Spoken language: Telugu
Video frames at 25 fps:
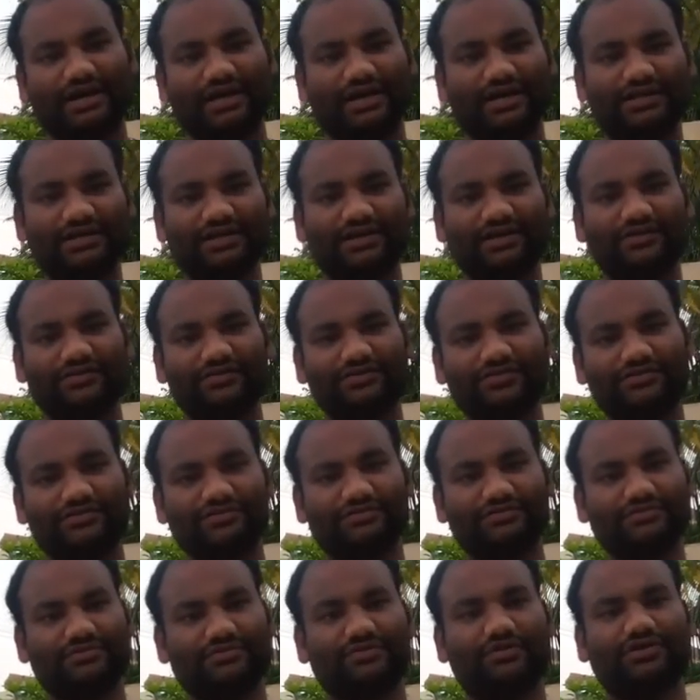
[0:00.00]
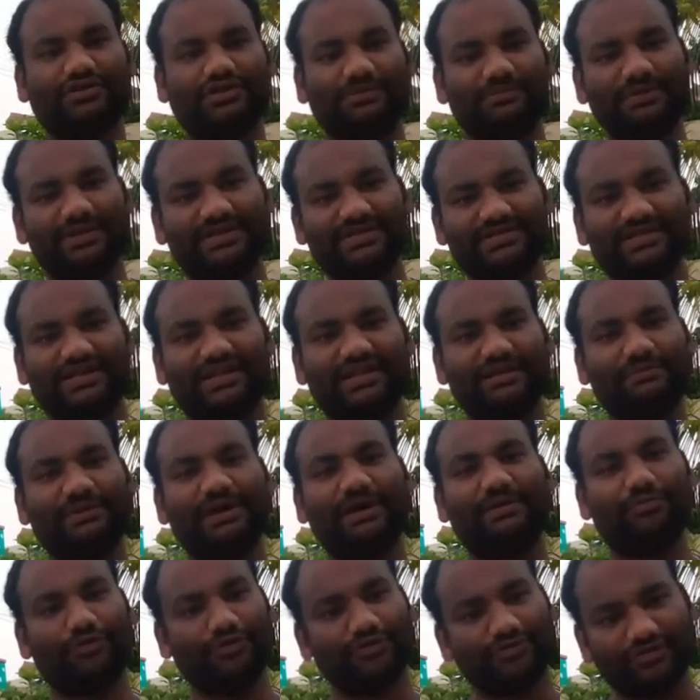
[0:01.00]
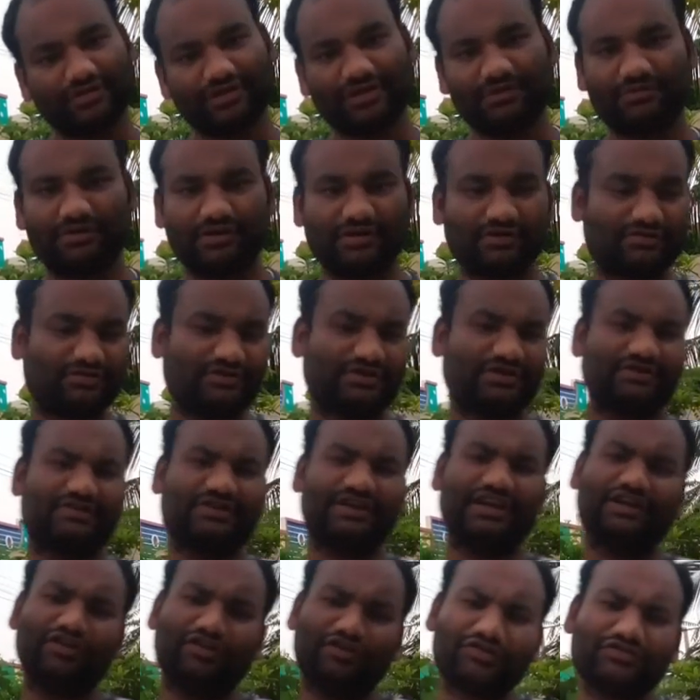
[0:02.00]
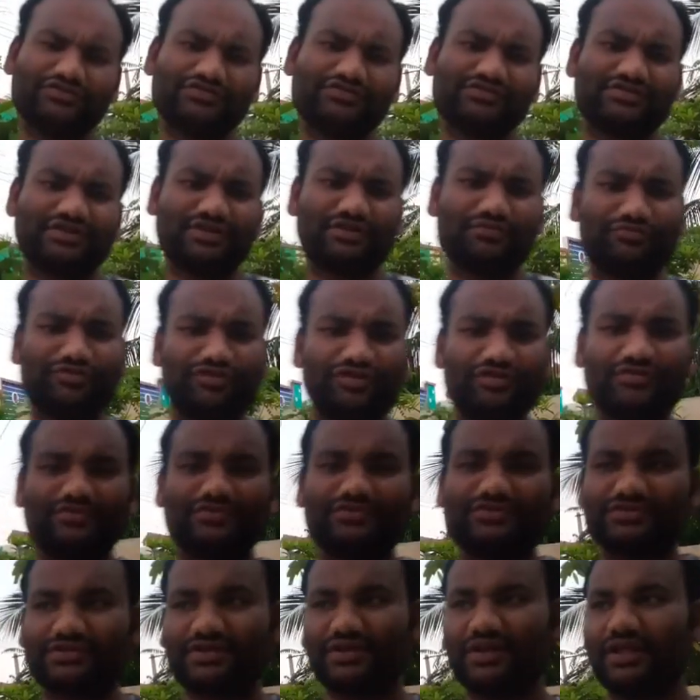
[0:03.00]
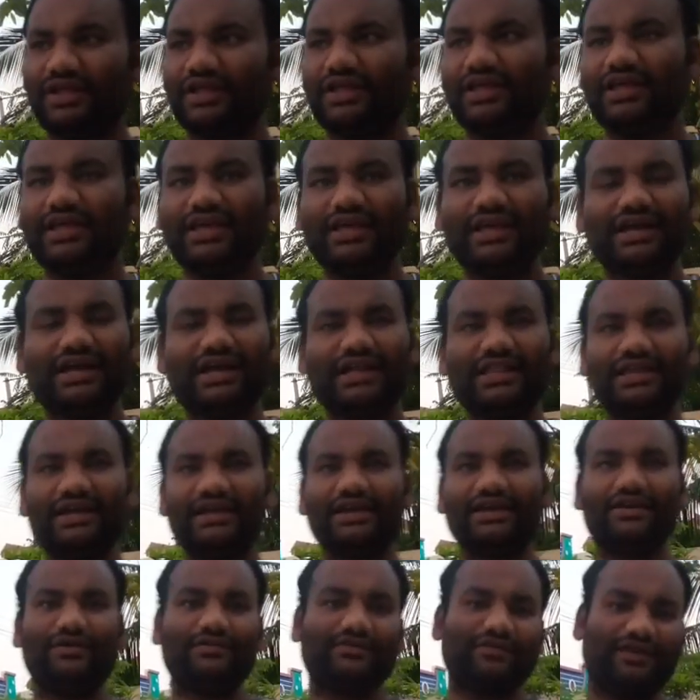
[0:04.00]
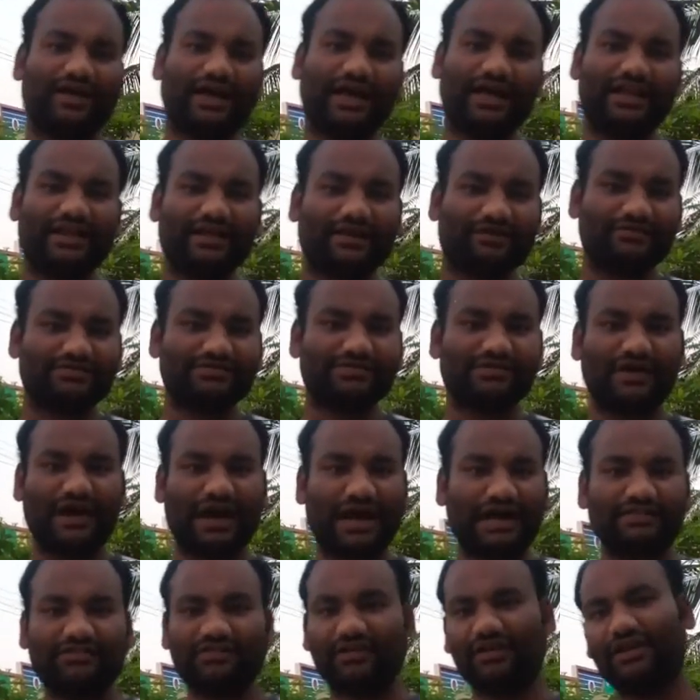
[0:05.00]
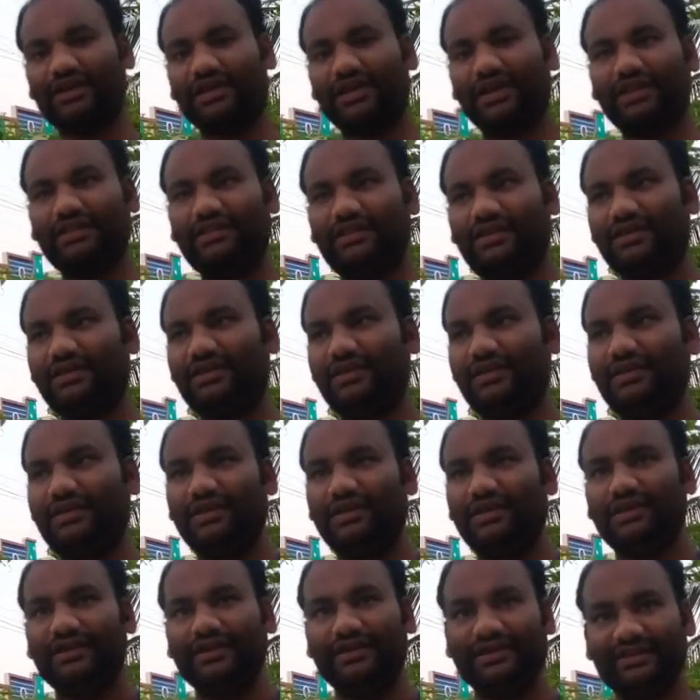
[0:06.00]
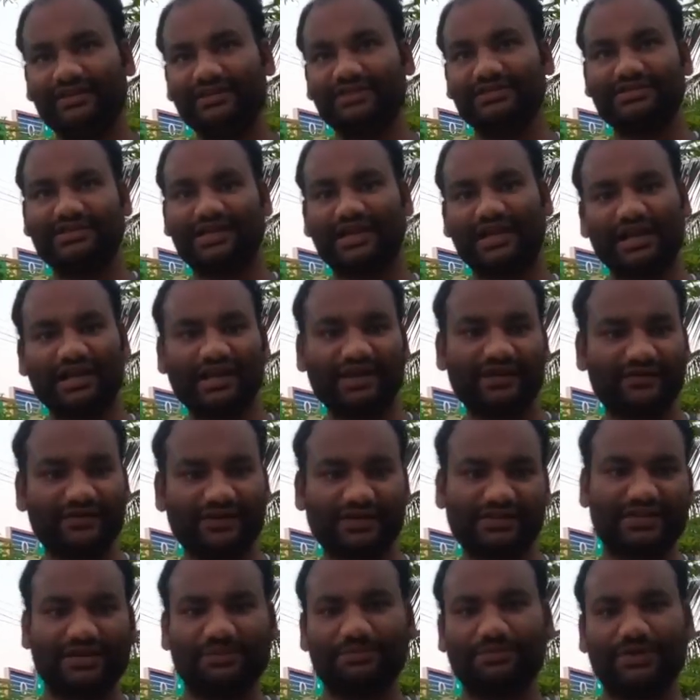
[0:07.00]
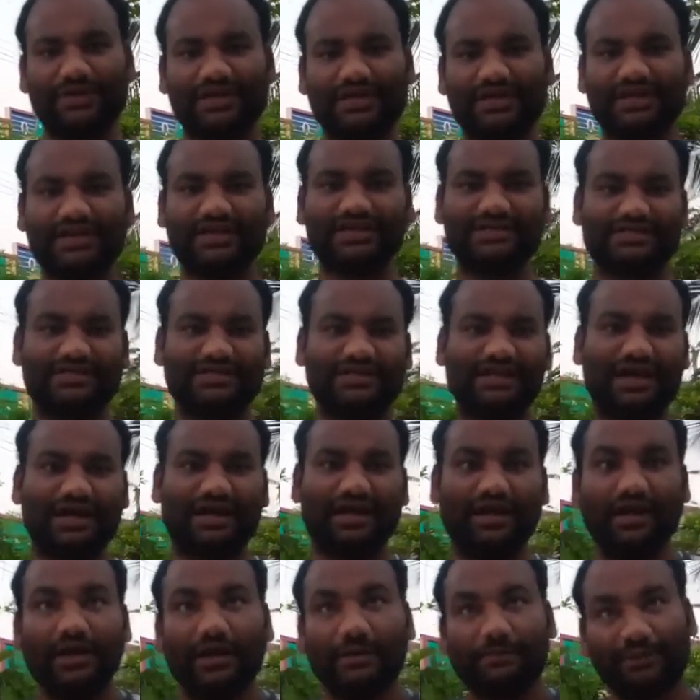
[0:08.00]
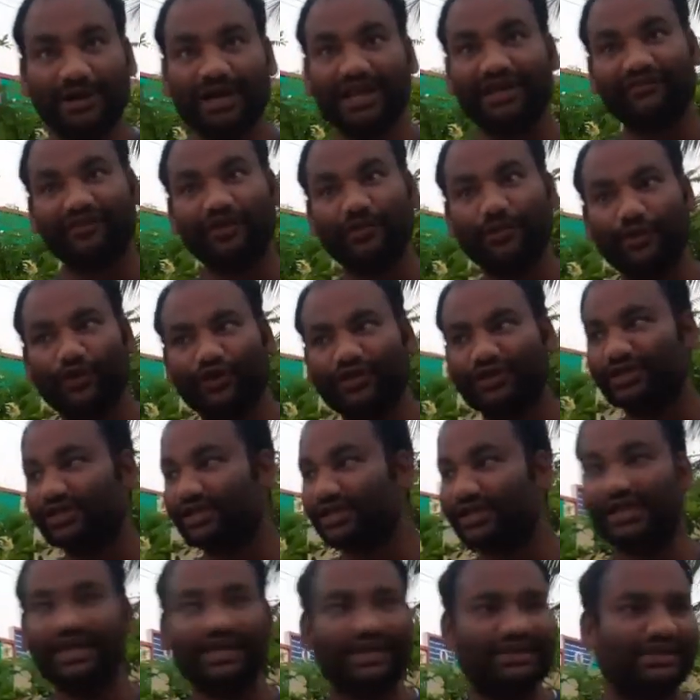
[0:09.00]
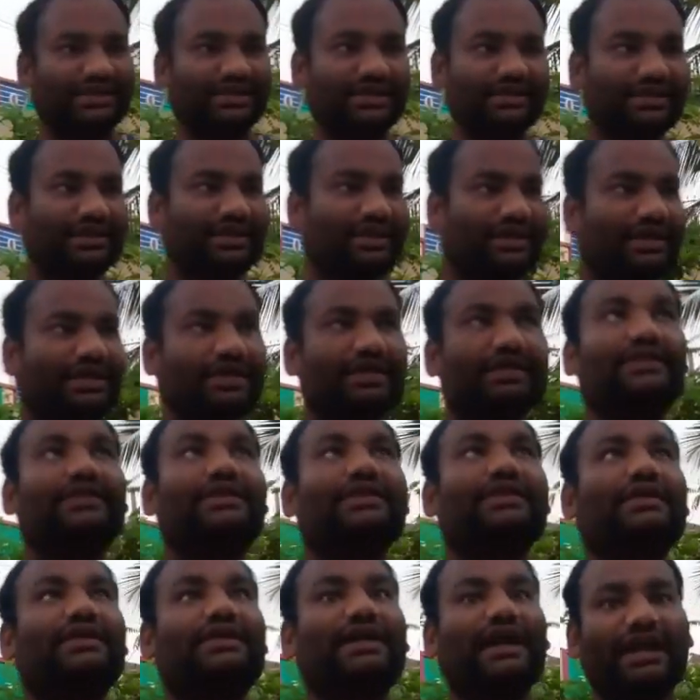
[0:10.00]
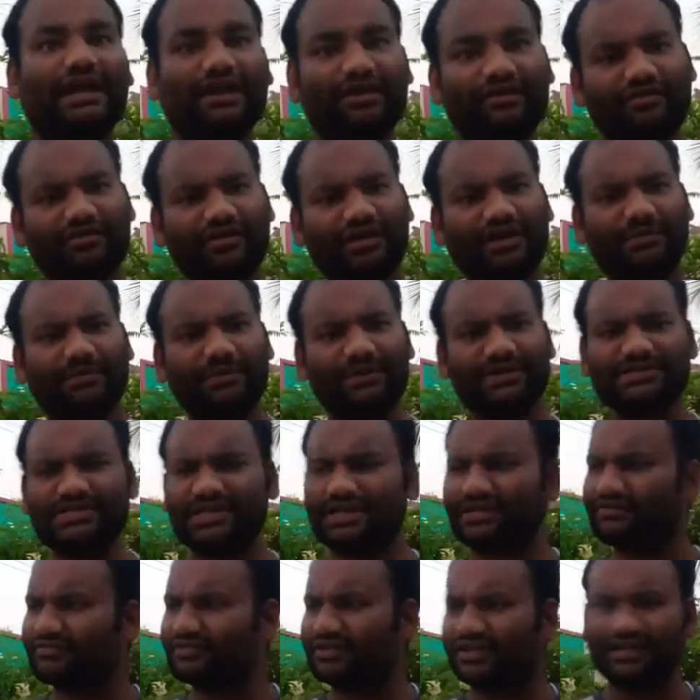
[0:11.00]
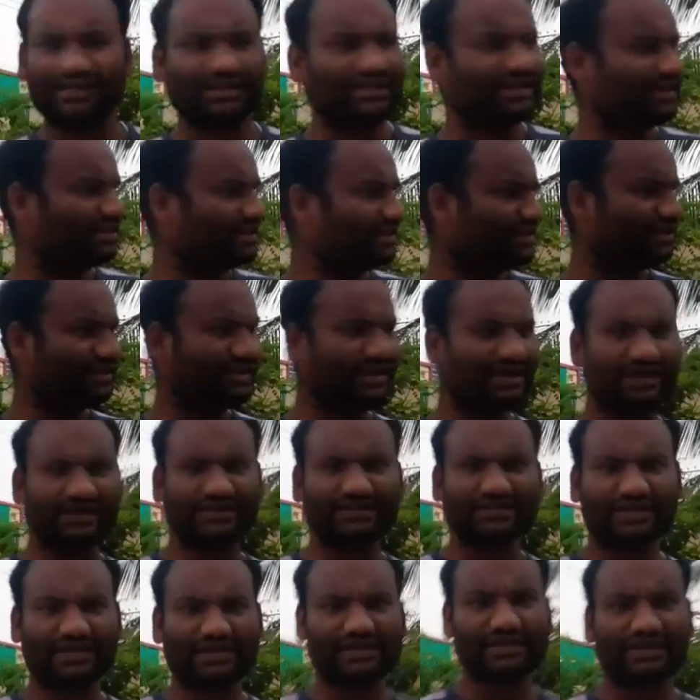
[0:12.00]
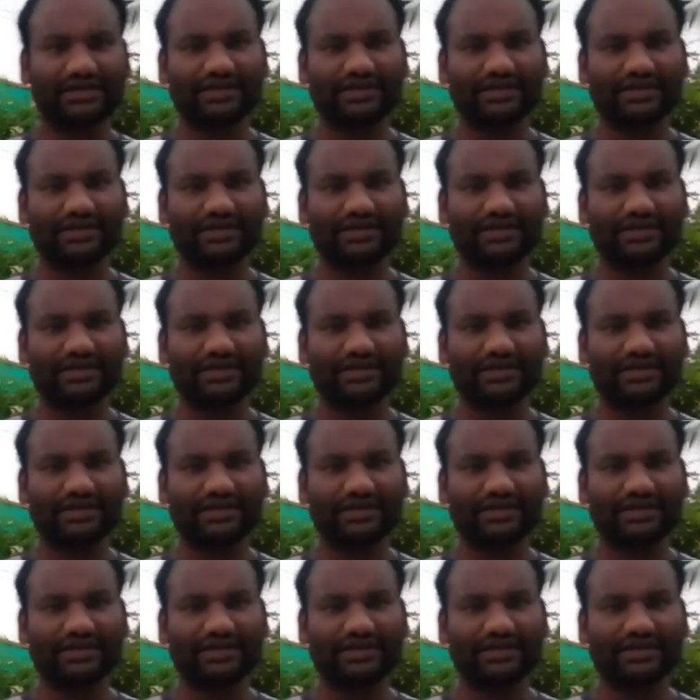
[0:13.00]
అది కావచ్చు కొత్త ప్లేస్ కదా భయపడుతుందేమో అనుకుంటాడు రెండో రోజు చూస్తాడు మూడో రోజు చూస్తాడు ఇక ఎగరాడు ఆయన కొంచెం ఆందోళన ఏంది నేను తీసుకురాంగ ఏమన్నా తప్పు గిట్ల చేసినా మరి ఏమైపోయింది ఏంది ఈ గాలిలో ఎగిరే పక్షి ఎగురుతలేదు ఏంది ఏం కదా